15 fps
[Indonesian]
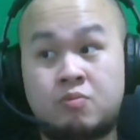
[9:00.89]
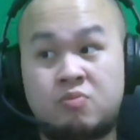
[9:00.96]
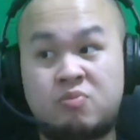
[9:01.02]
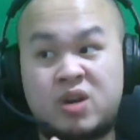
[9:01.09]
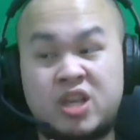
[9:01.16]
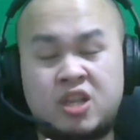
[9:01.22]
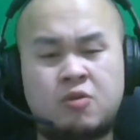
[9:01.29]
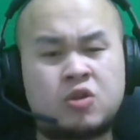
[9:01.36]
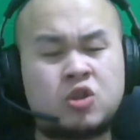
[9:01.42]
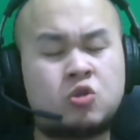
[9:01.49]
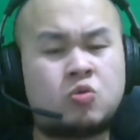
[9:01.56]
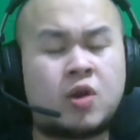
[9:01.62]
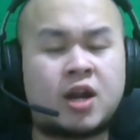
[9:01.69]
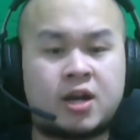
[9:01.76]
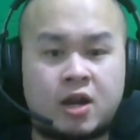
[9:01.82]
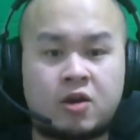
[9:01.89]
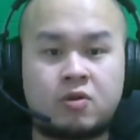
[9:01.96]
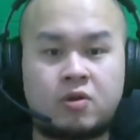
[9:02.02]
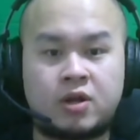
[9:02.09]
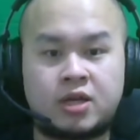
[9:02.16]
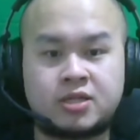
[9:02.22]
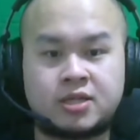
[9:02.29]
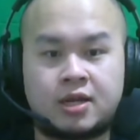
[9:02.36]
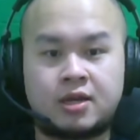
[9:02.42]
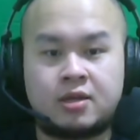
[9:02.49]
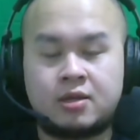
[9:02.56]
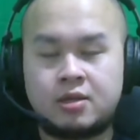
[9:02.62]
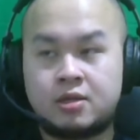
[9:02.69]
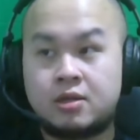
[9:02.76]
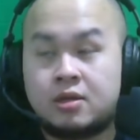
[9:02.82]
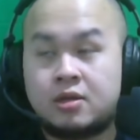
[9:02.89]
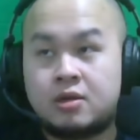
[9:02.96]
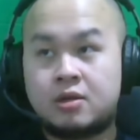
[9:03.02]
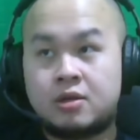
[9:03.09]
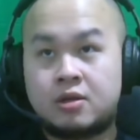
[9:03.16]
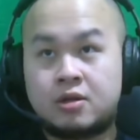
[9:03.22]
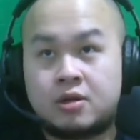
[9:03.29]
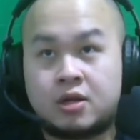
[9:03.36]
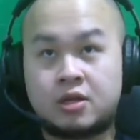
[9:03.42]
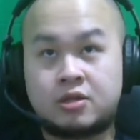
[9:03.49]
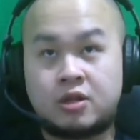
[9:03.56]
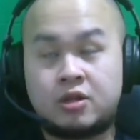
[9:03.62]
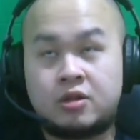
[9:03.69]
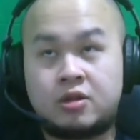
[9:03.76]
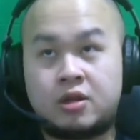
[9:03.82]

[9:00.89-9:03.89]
belinya waktu itu Ragnarok kalau nggak salah nah jadi